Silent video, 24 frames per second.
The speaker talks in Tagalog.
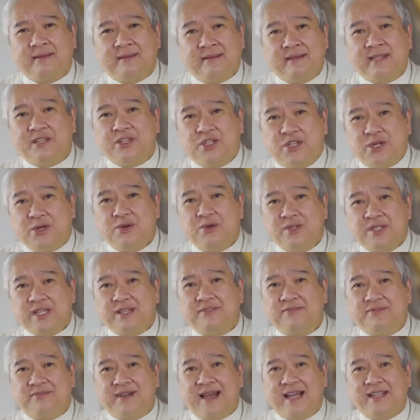did
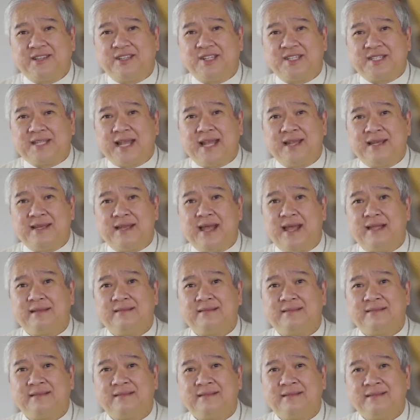Joseph understand that?
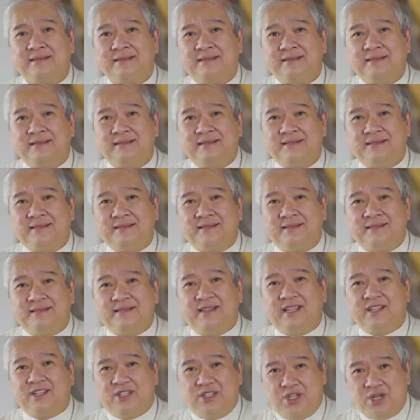
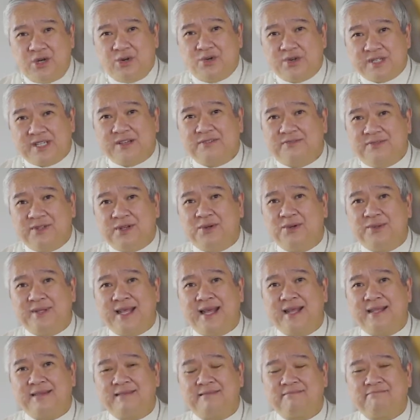Did Joseph know
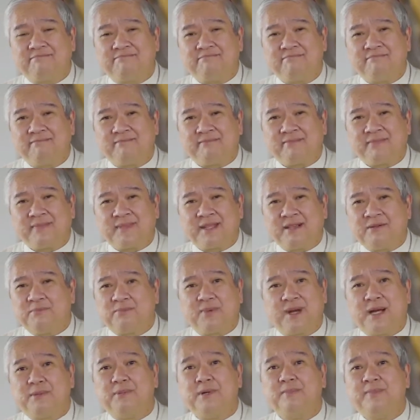that?
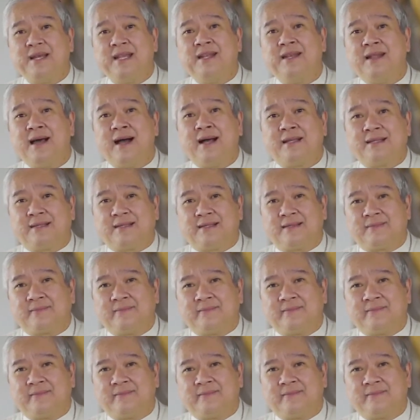Probably not.